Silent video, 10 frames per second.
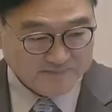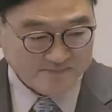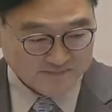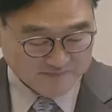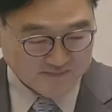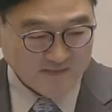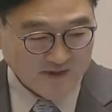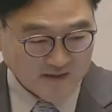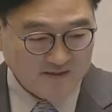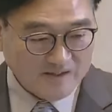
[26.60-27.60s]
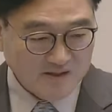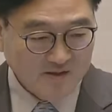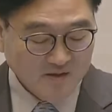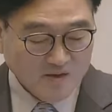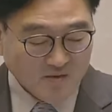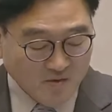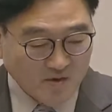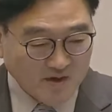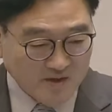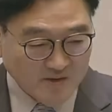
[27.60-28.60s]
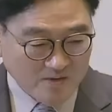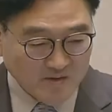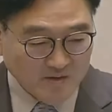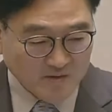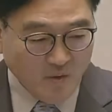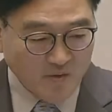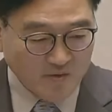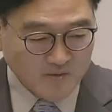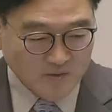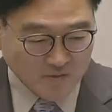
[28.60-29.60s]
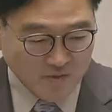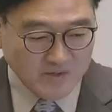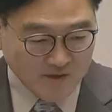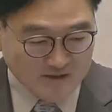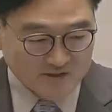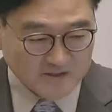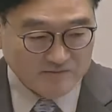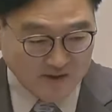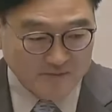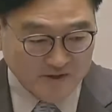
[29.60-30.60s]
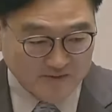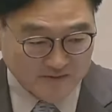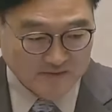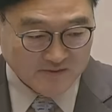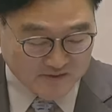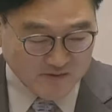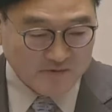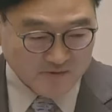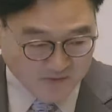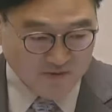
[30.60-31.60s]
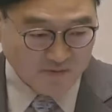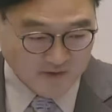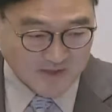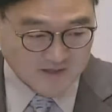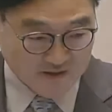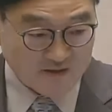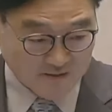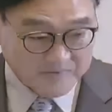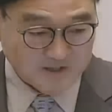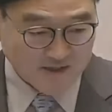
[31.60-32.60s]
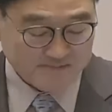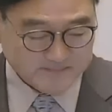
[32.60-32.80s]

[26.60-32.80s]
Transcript: 일찍부터 공식 그러니까 예게 그게 확정이 되면 그러면 돌려보내드릴 겁니다. 근데